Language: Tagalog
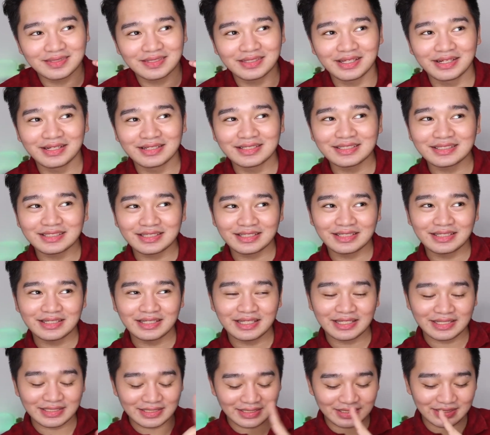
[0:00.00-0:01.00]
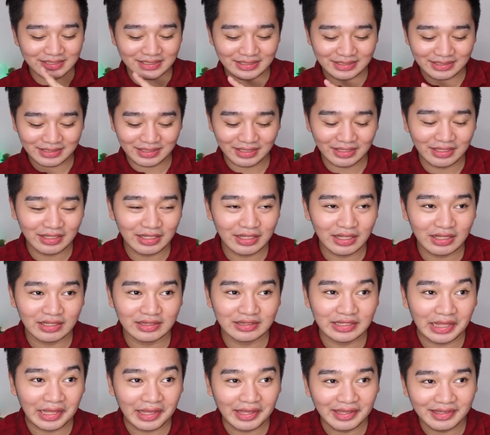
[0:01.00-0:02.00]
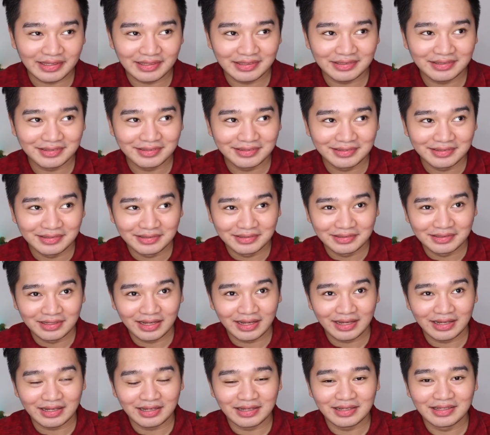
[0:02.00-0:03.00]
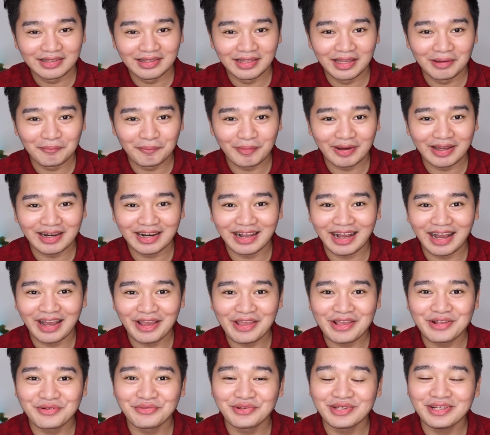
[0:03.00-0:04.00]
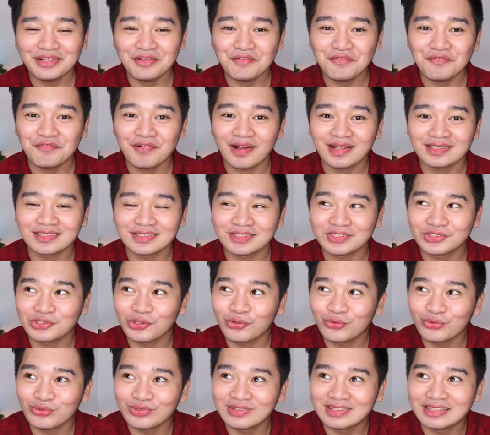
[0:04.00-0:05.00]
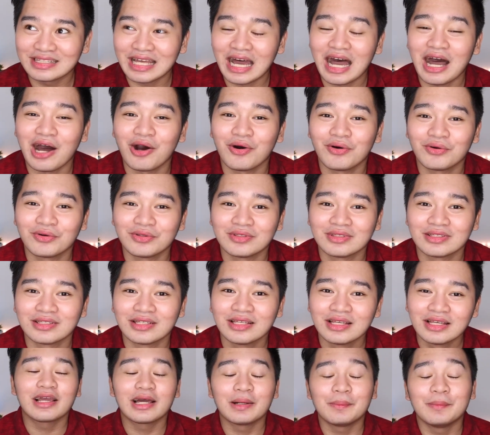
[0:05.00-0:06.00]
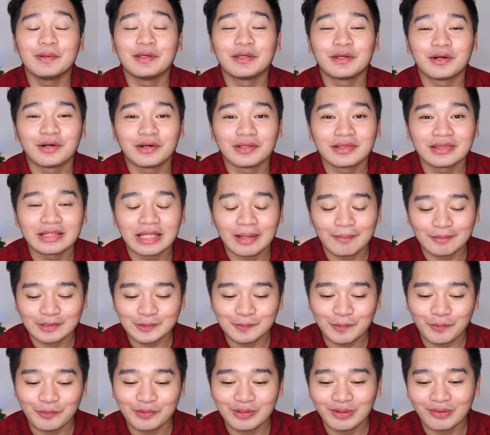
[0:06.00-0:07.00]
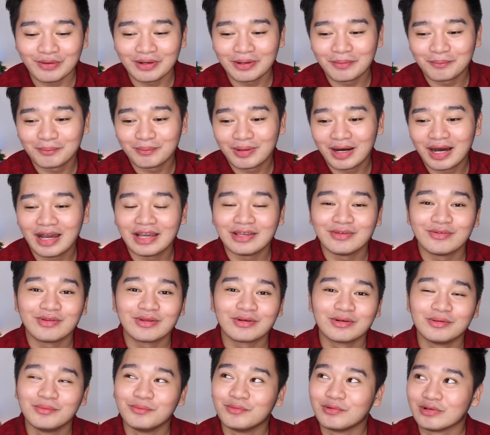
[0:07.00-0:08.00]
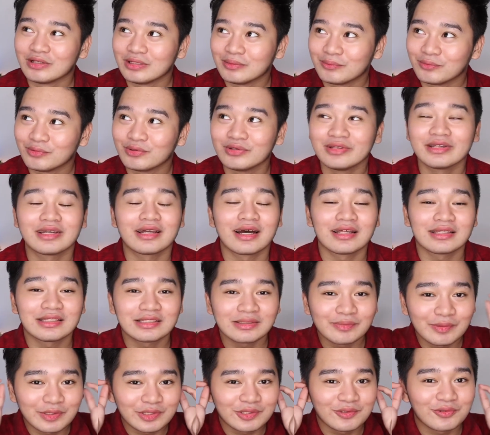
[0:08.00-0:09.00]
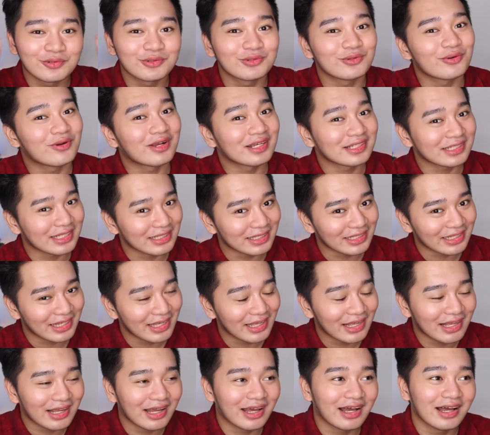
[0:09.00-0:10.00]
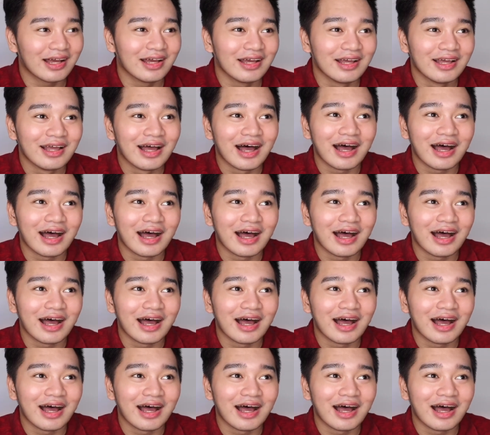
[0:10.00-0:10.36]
There's this day na parang I really felt so down. Gabi yon tapos pauwi ako ng bahay, yung nagumuni-muni ka, tapos may tugtog ka sa tenga.